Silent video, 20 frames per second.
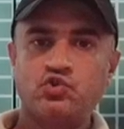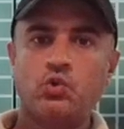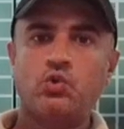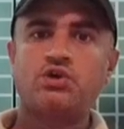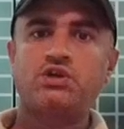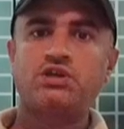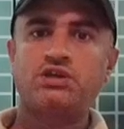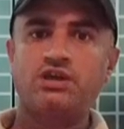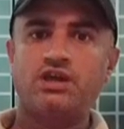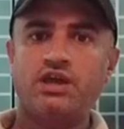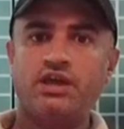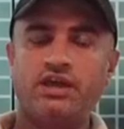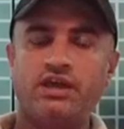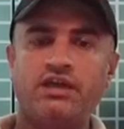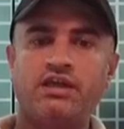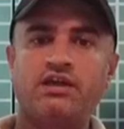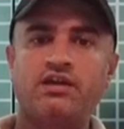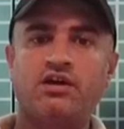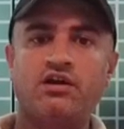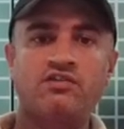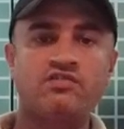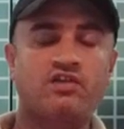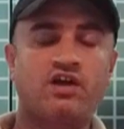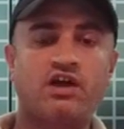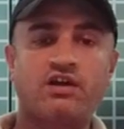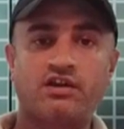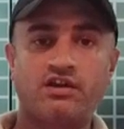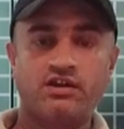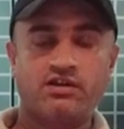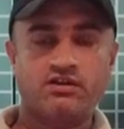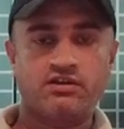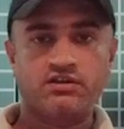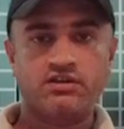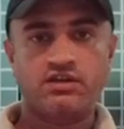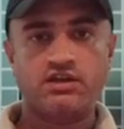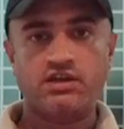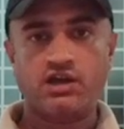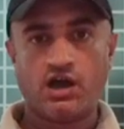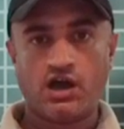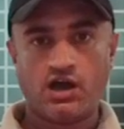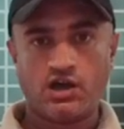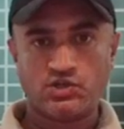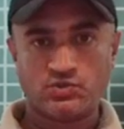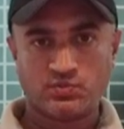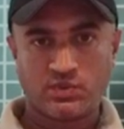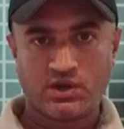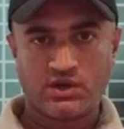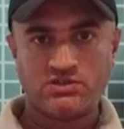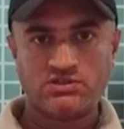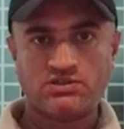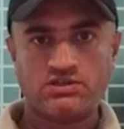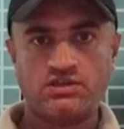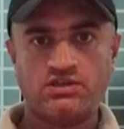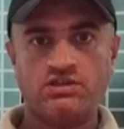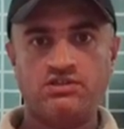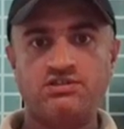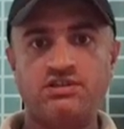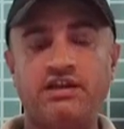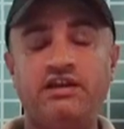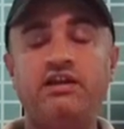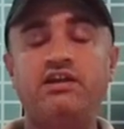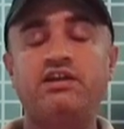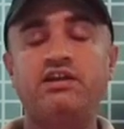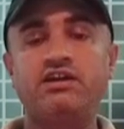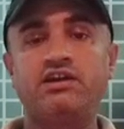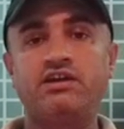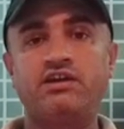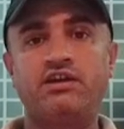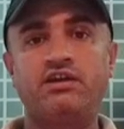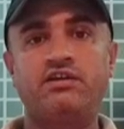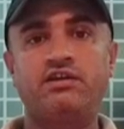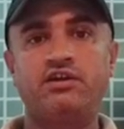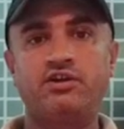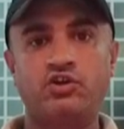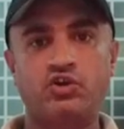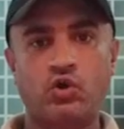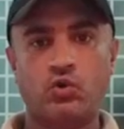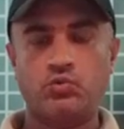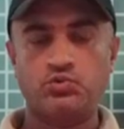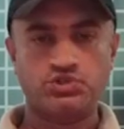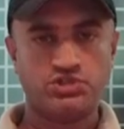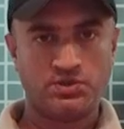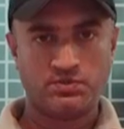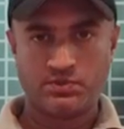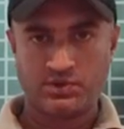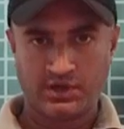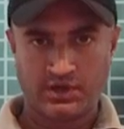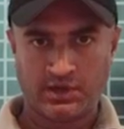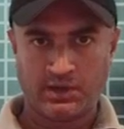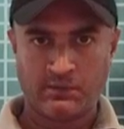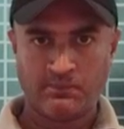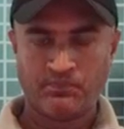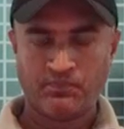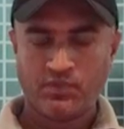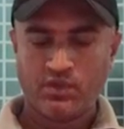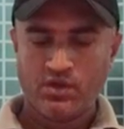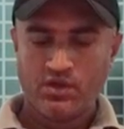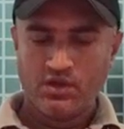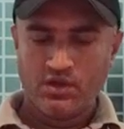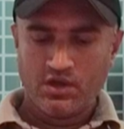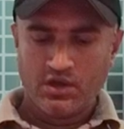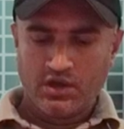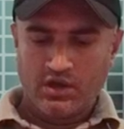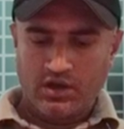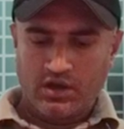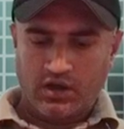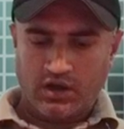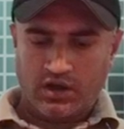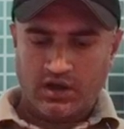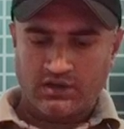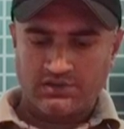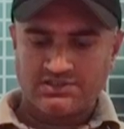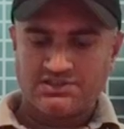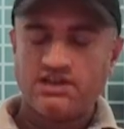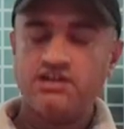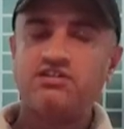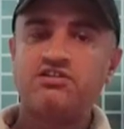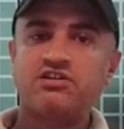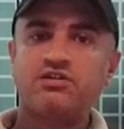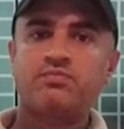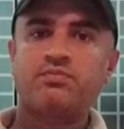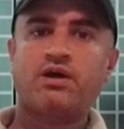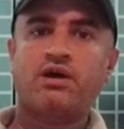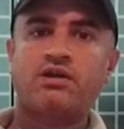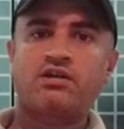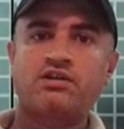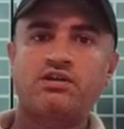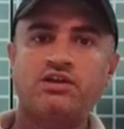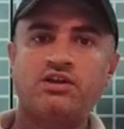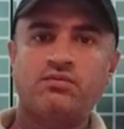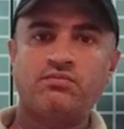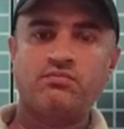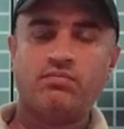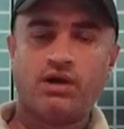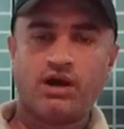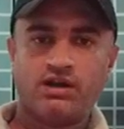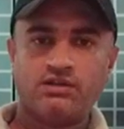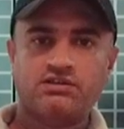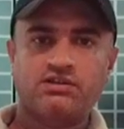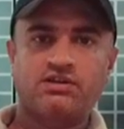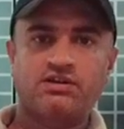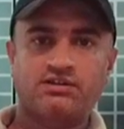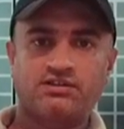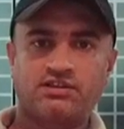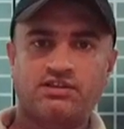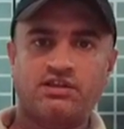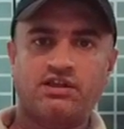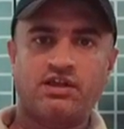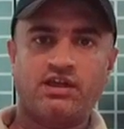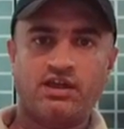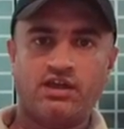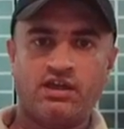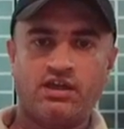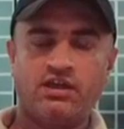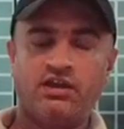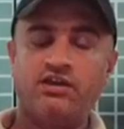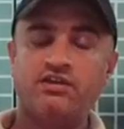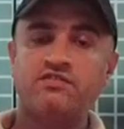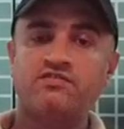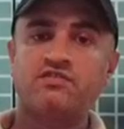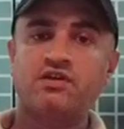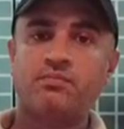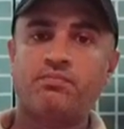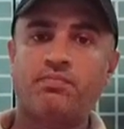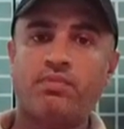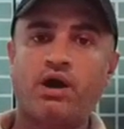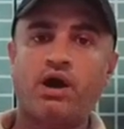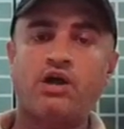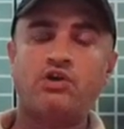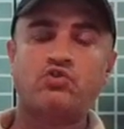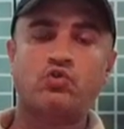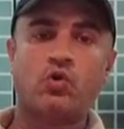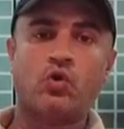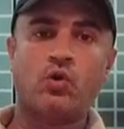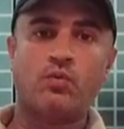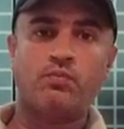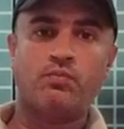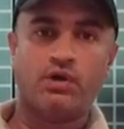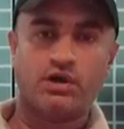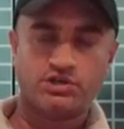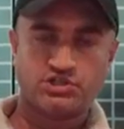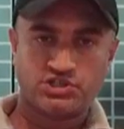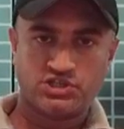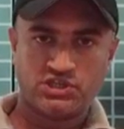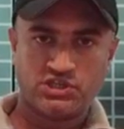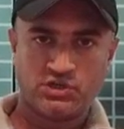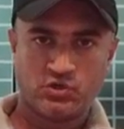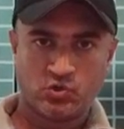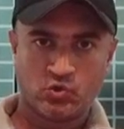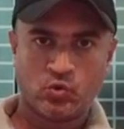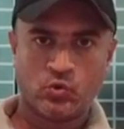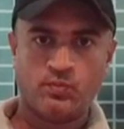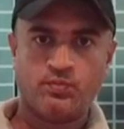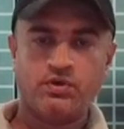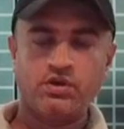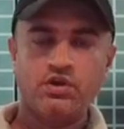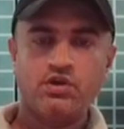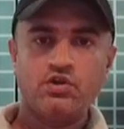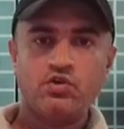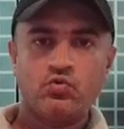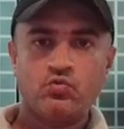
जो कि एक हज़ार एकड़ के आसपास की इंटीग्रेटेड टाउनशिप है सेंट्रल uh, पार्क की हम बात करते हैं इट इज़ अ पार्ट ऑफ बख्शी ग्रुप